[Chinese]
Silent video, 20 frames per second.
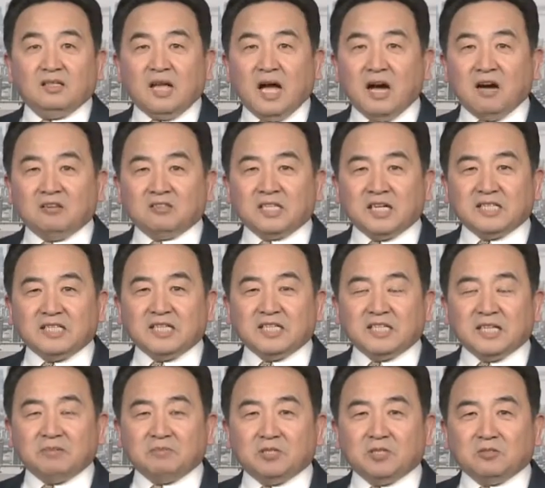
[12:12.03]
那好，这期
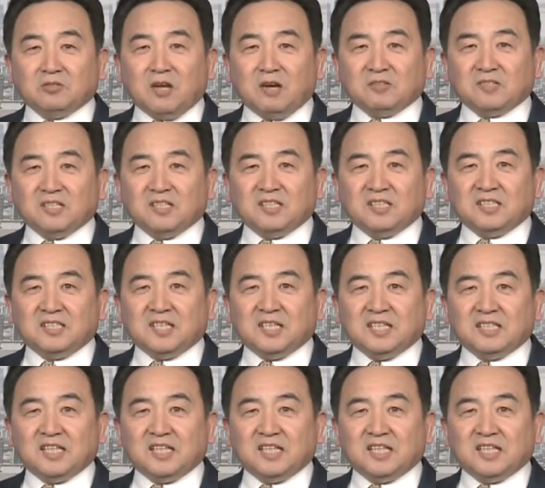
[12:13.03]
节目就到这里，谢